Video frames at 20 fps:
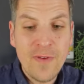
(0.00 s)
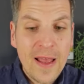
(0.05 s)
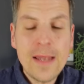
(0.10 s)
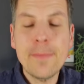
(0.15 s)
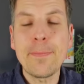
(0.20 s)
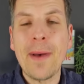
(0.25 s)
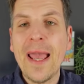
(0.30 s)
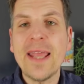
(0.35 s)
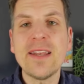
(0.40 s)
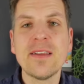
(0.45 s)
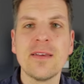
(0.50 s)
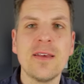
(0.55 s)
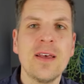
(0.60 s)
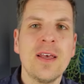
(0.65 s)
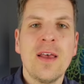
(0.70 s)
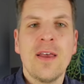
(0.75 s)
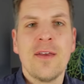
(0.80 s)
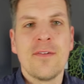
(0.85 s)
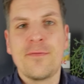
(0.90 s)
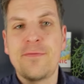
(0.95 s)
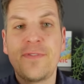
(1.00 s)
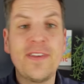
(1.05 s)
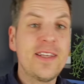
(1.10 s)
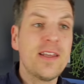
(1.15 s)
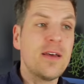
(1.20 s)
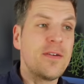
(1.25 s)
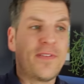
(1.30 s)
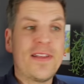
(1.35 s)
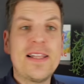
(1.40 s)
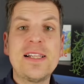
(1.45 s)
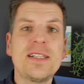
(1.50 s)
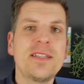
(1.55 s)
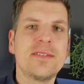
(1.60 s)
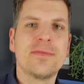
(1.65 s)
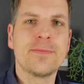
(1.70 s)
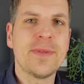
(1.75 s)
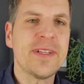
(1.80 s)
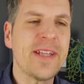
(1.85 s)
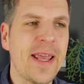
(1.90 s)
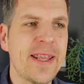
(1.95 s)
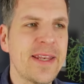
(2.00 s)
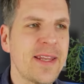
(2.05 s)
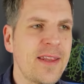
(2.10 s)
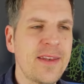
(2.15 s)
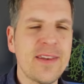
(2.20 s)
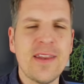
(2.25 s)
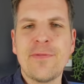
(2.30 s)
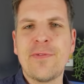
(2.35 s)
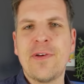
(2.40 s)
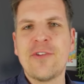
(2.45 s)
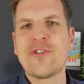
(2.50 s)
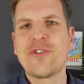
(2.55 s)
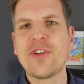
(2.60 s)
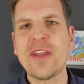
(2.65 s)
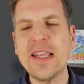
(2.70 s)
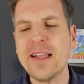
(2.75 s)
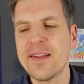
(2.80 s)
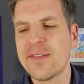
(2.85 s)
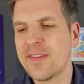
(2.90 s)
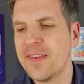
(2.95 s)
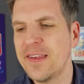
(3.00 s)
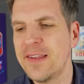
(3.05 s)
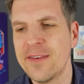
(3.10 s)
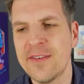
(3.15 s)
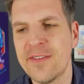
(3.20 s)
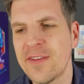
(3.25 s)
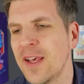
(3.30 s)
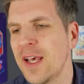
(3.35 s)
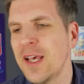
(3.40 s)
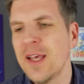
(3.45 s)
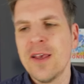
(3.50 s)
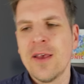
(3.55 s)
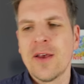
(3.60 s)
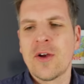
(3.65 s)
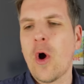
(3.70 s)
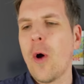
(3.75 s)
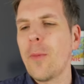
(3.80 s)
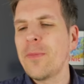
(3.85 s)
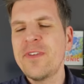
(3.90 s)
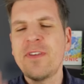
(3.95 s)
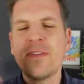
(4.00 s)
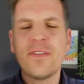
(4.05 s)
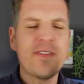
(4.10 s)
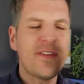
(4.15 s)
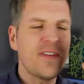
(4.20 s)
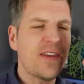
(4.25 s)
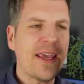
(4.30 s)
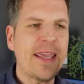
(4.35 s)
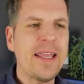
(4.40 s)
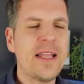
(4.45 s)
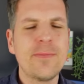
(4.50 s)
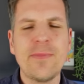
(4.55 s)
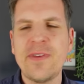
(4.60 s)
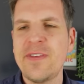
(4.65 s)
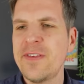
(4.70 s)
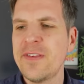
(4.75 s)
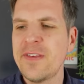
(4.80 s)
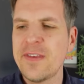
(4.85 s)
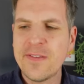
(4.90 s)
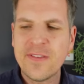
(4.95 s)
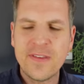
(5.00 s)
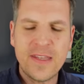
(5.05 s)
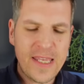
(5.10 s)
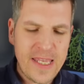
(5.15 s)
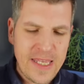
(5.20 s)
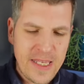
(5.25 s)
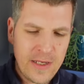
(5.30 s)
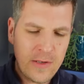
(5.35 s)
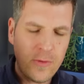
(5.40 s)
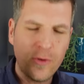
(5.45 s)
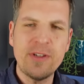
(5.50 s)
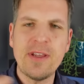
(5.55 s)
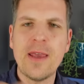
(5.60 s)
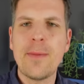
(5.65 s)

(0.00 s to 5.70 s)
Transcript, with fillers: weil beide wider Willen miteinander verstrickt sind, kommen sie sich regelmäßig ins Gehege und